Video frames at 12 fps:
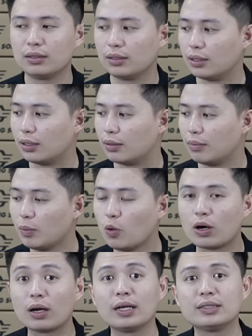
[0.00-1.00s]
à, bắt
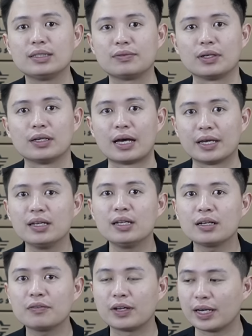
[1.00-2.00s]
buộc là anh chị phải để ý
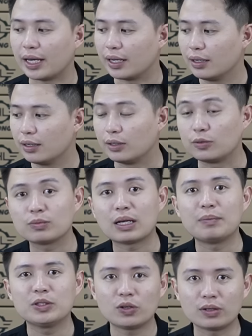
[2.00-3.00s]
đến cái phần này thì chúng
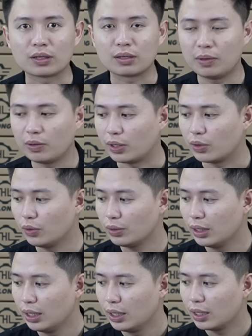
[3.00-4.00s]
ta mới chọn được cái mẫu đèn tốt
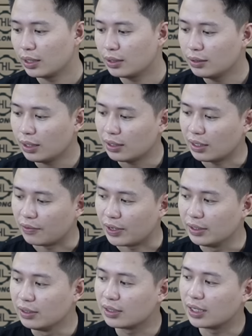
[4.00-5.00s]
cái thứ nhất là
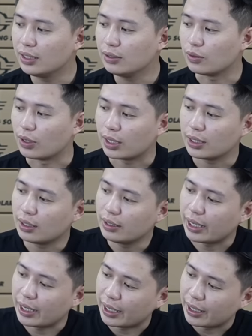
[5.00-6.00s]
về đường kính của cái thân
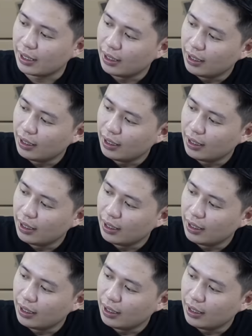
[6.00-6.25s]
đèn này